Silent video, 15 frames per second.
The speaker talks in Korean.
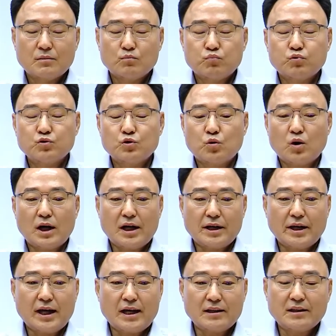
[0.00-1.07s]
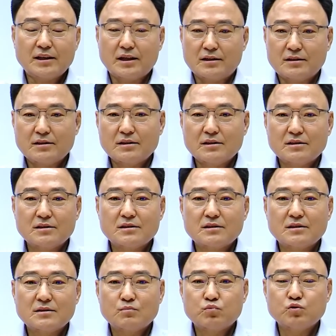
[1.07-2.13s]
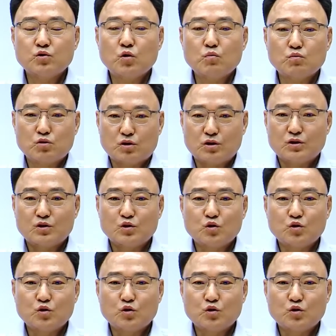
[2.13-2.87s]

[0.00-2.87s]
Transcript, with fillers: 부속하게 한 때는 그 부속물은